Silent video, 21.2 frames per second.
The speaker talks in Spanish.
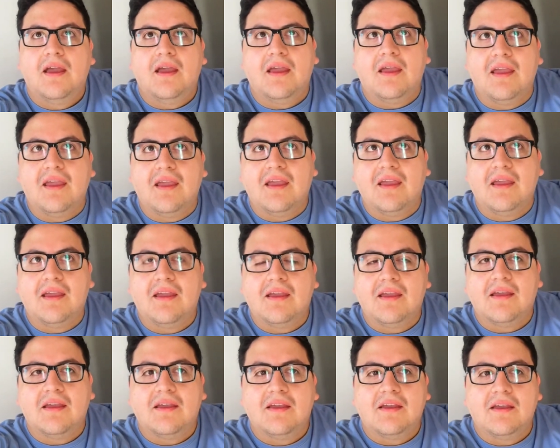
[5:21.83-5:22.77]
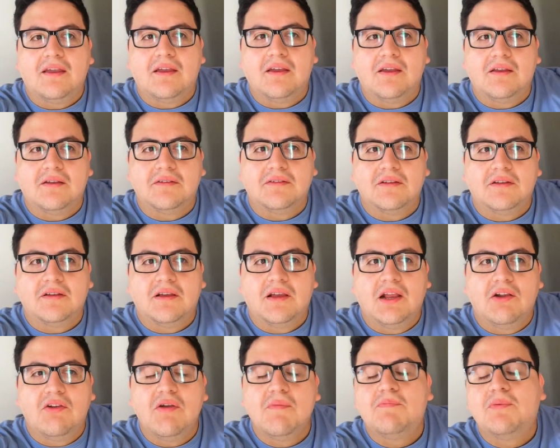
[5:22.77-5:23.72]
y, y
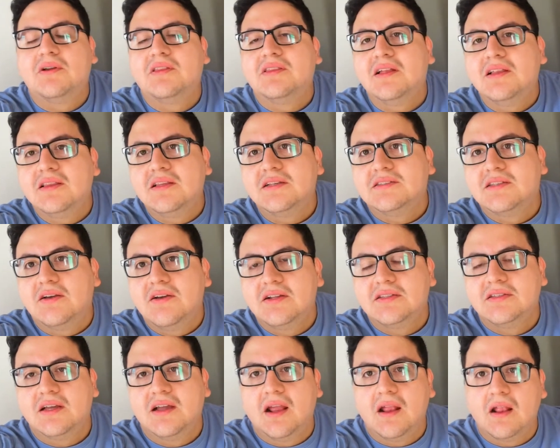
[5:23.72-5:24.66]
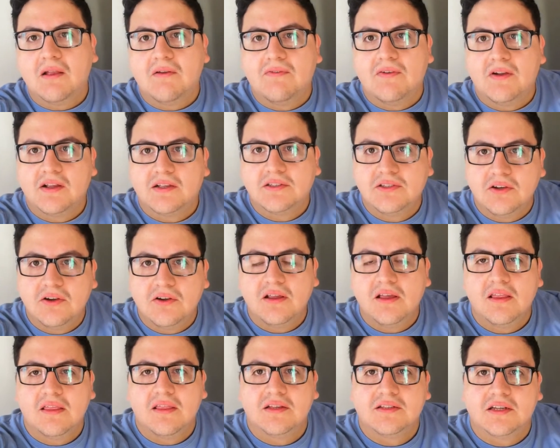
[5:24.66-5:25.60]
lo importante es saber sacar
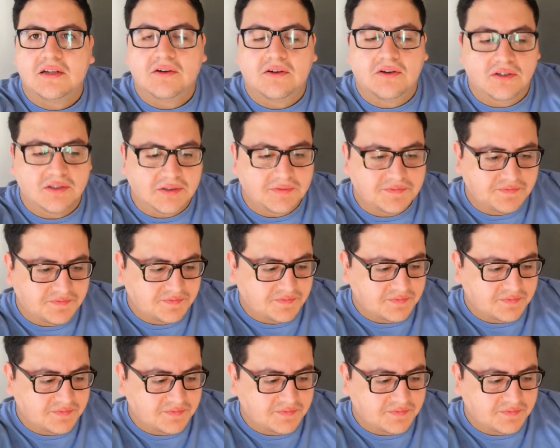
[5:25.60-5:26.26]
reflexiones de esas cosas.